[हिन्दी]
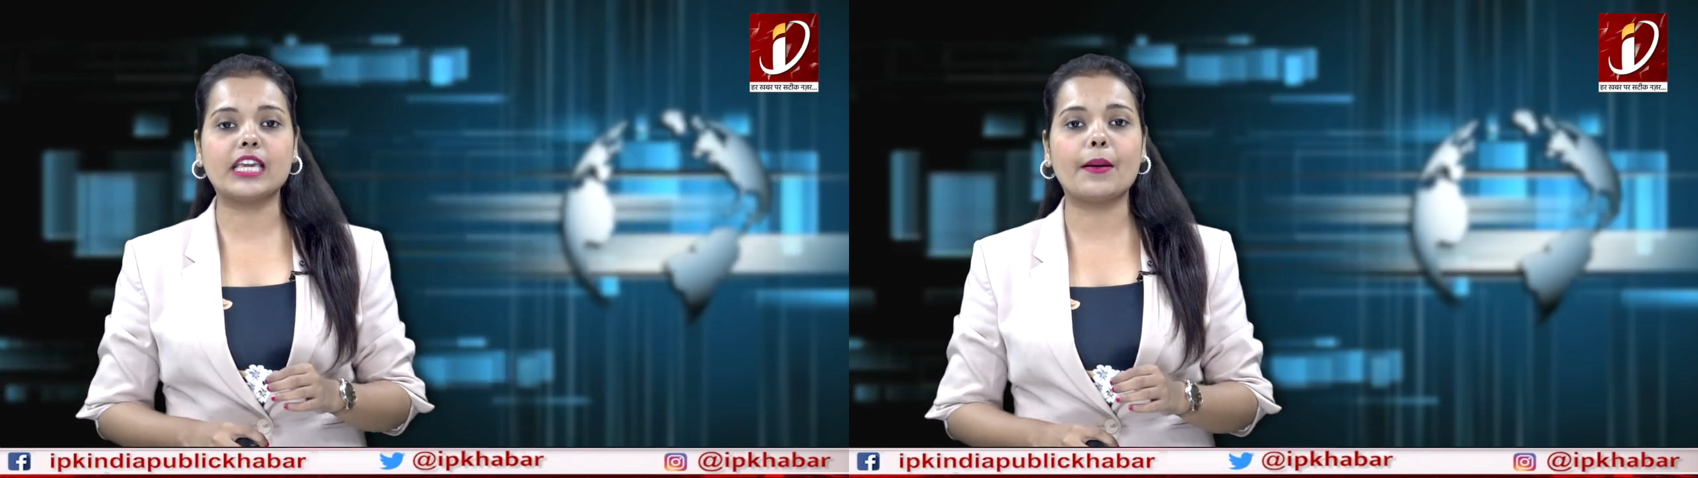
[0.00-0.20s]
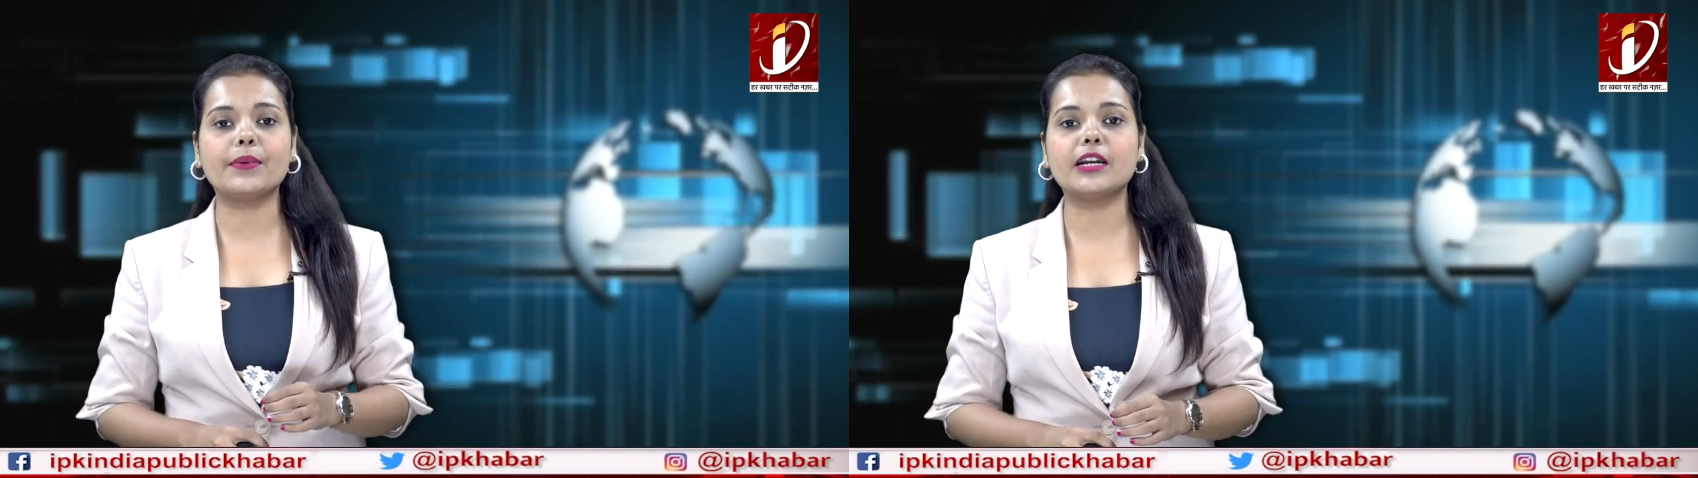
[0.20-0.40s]

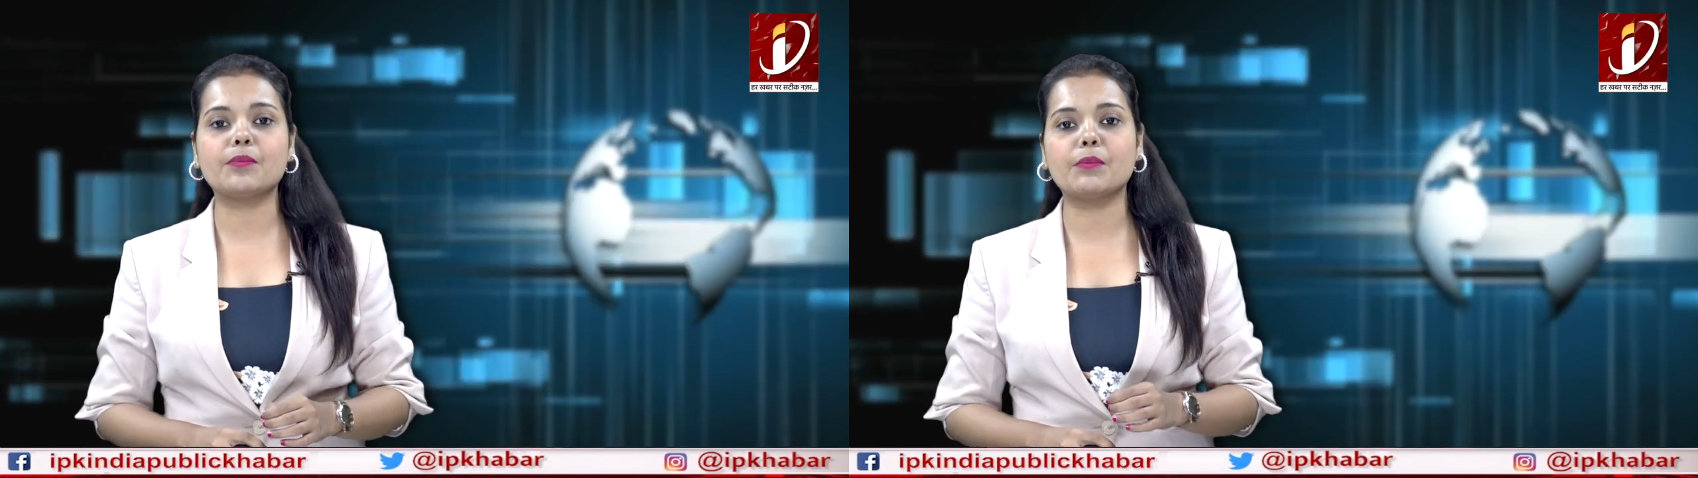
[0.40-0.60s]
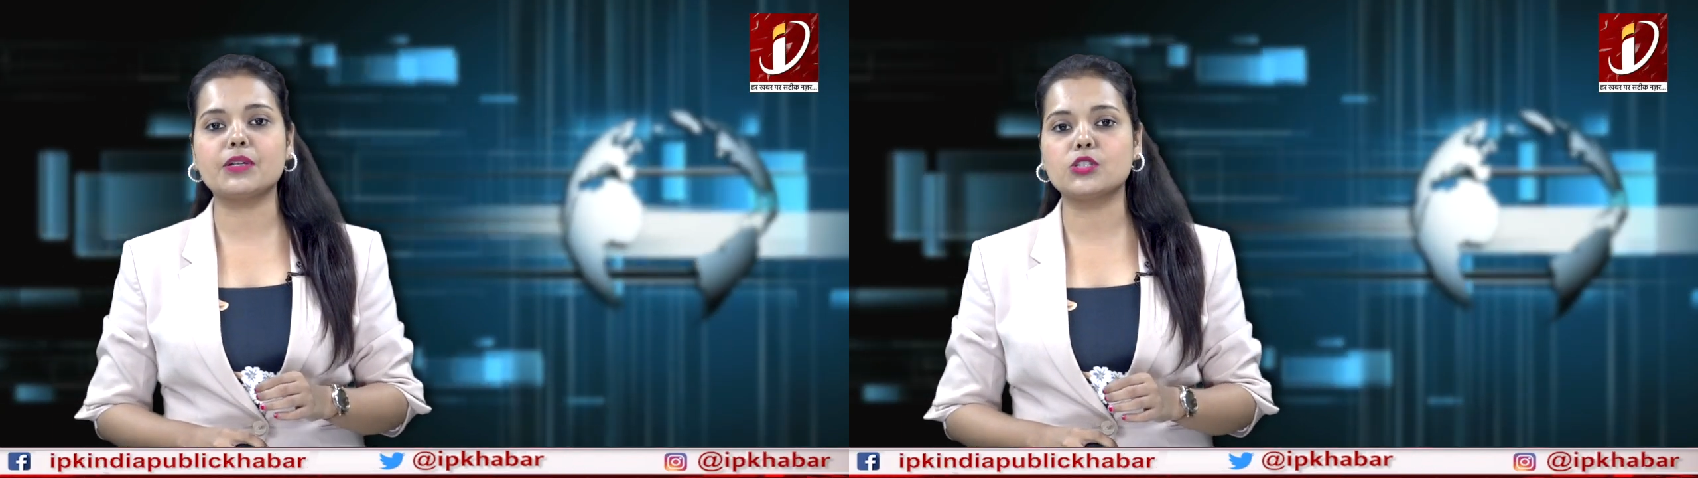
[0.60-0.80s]

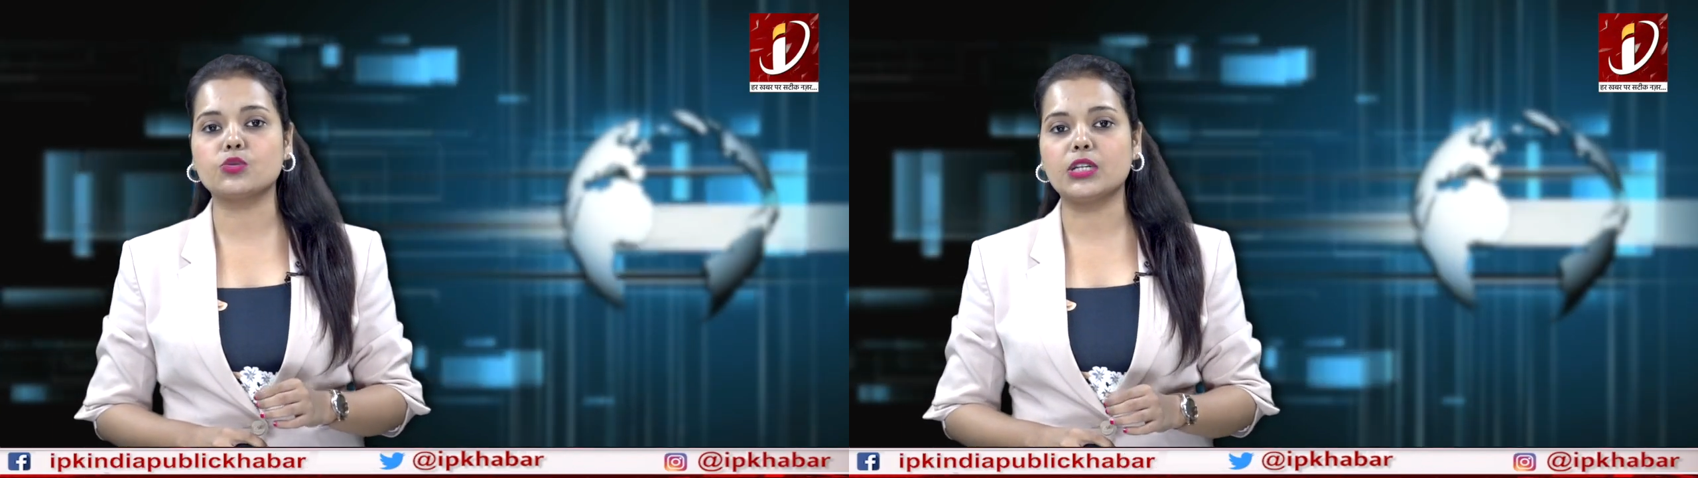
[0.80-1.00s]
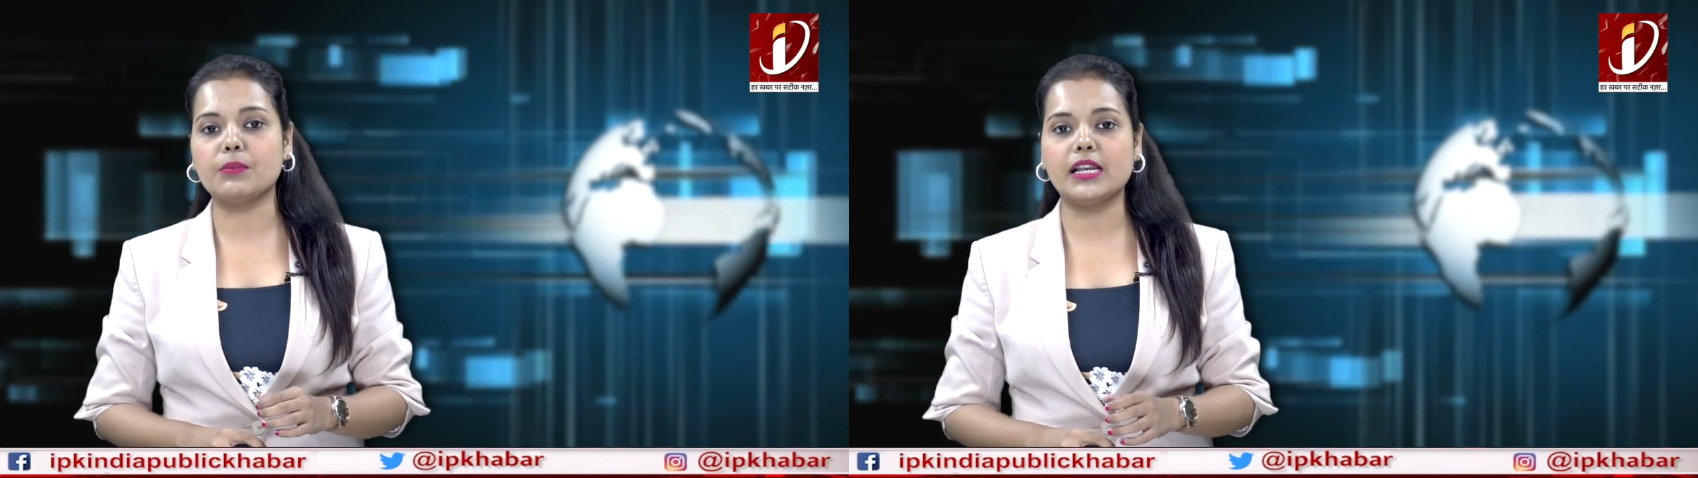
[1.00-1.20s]
कैबिनेट में
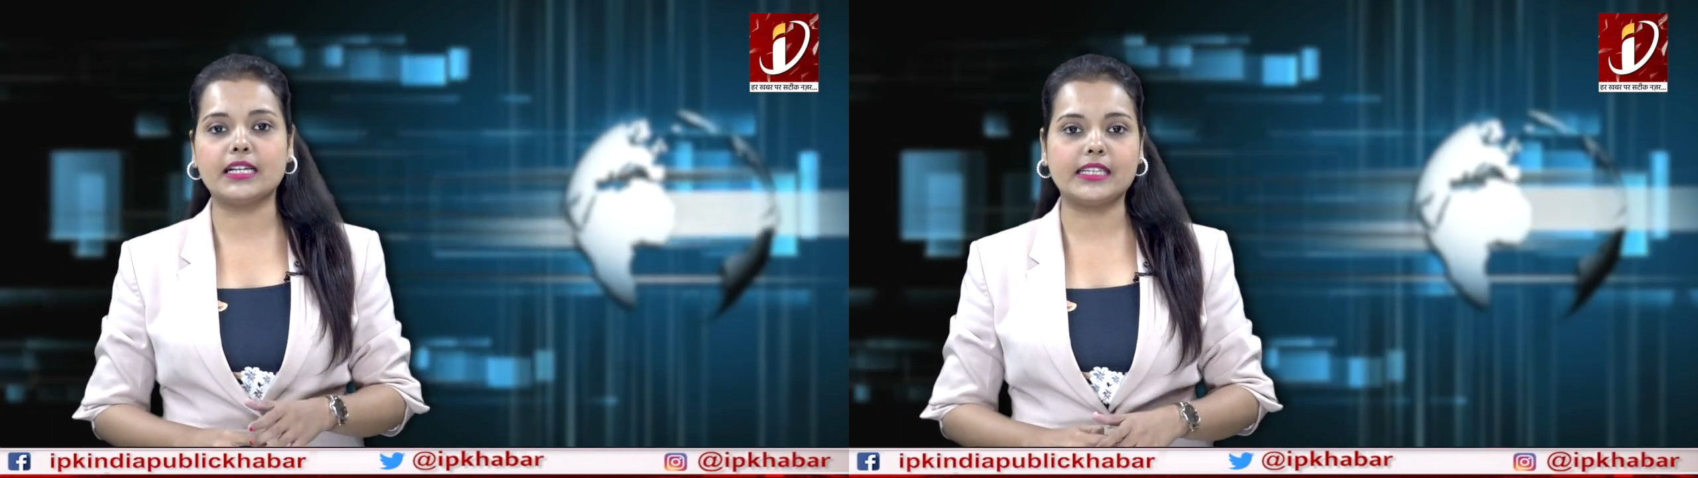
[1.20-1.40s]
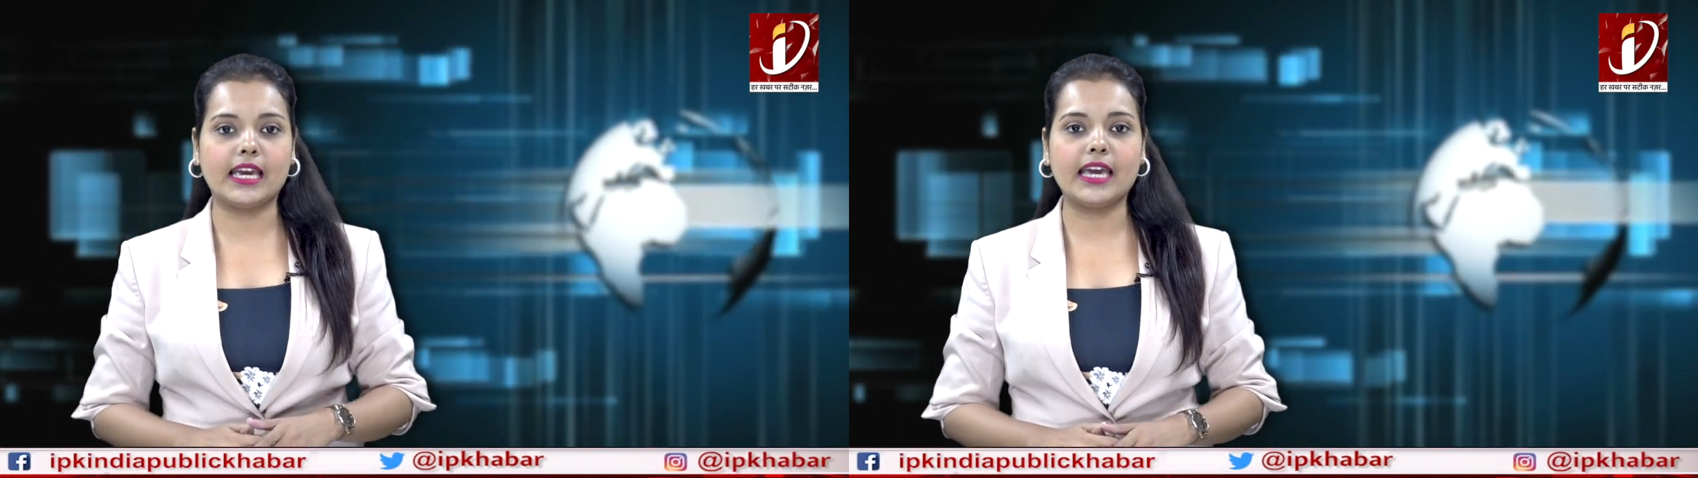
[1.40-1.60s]
मंजूरी मिल
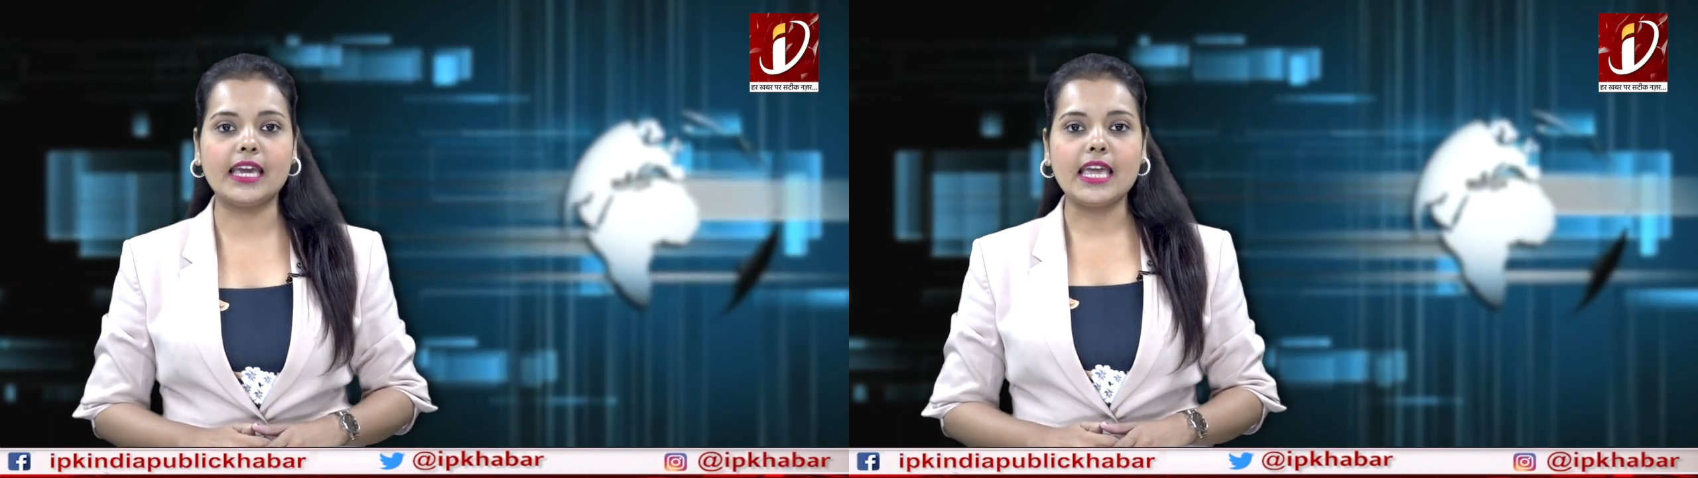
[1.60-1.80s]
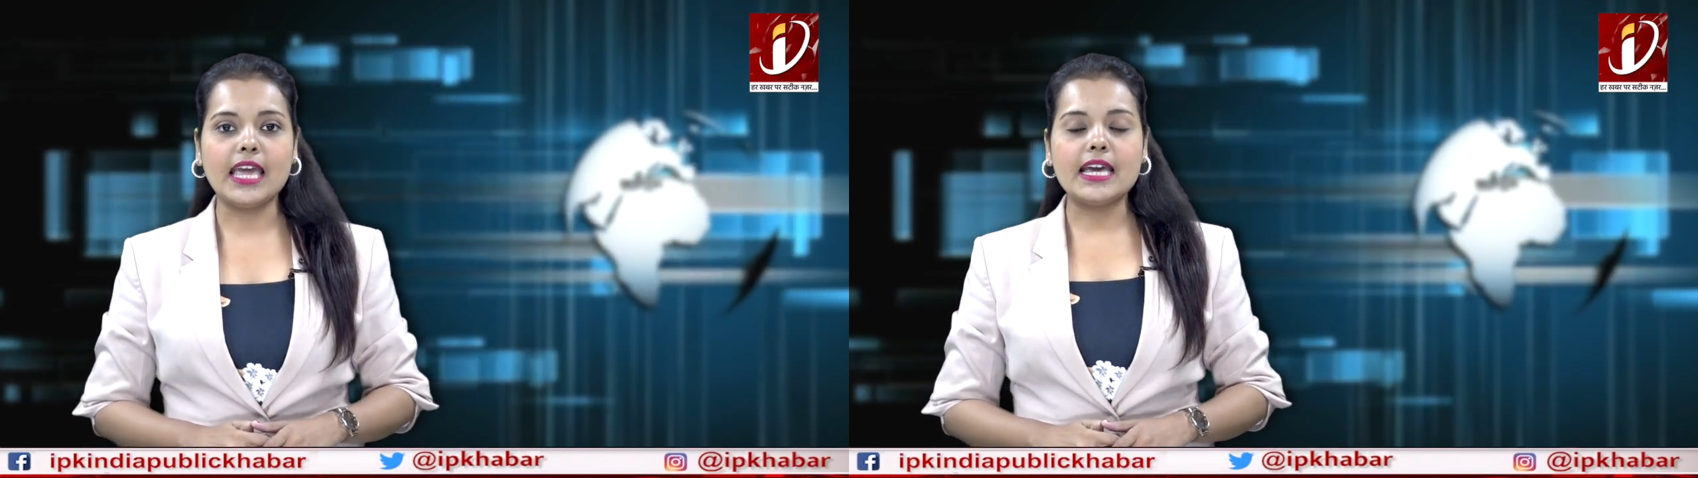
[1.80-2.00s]
गई है
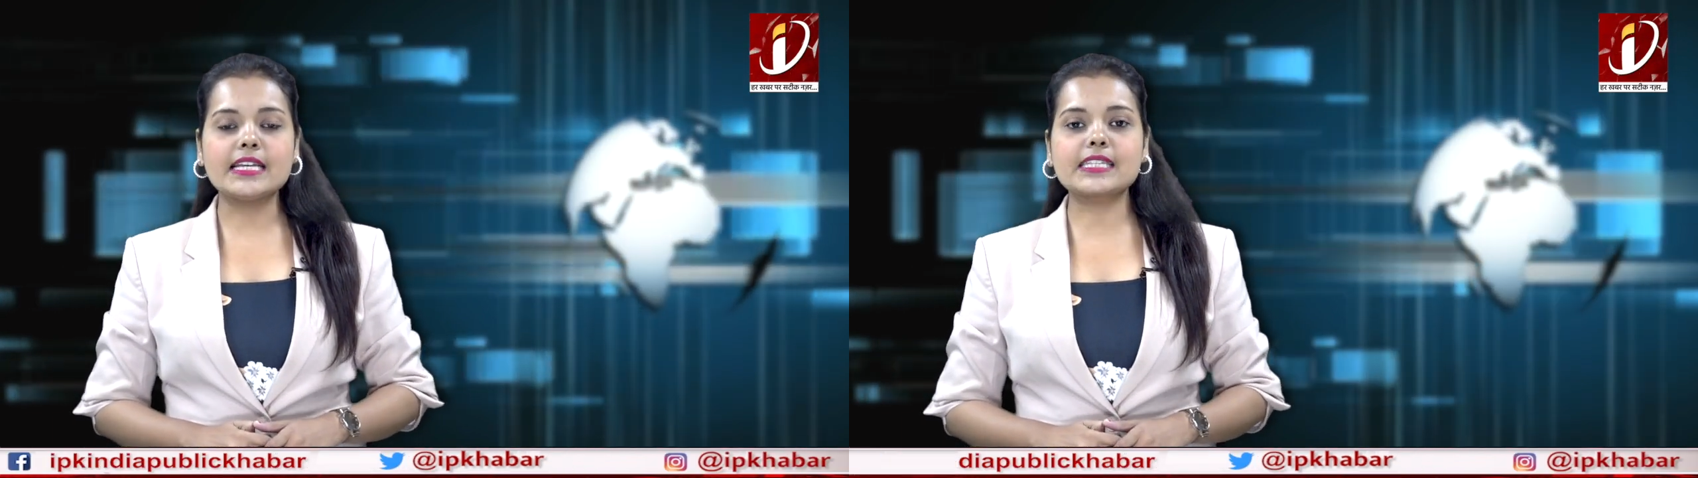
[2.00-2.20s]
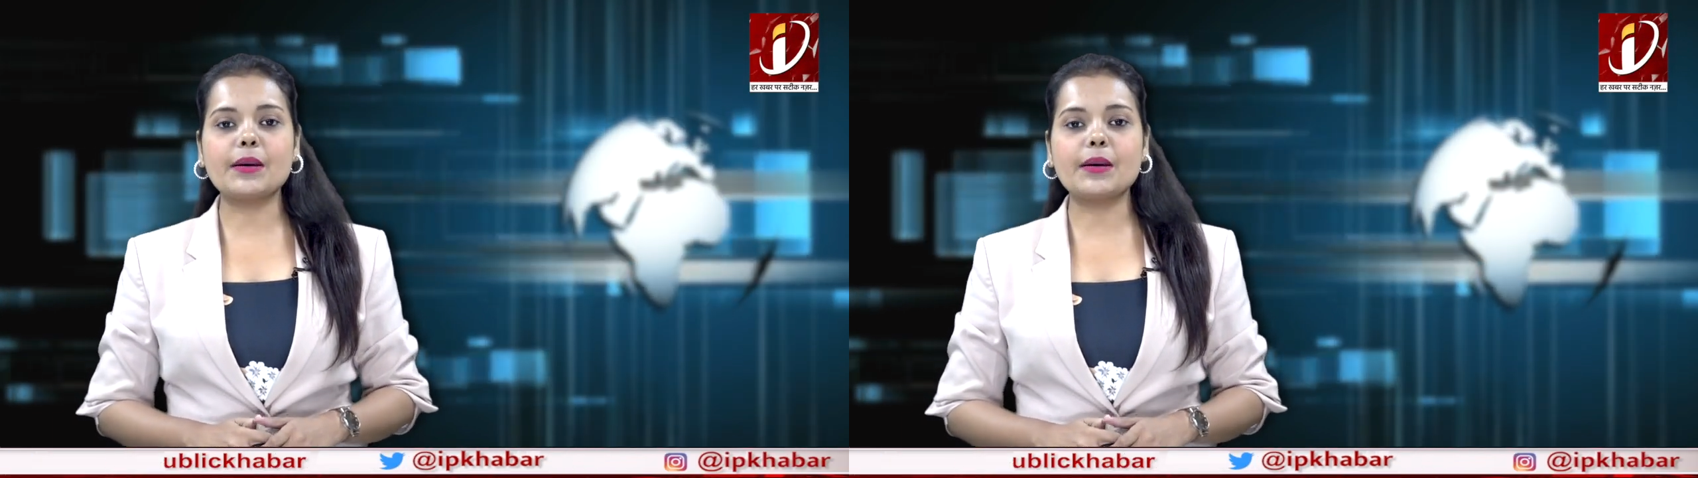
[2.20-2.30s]
इस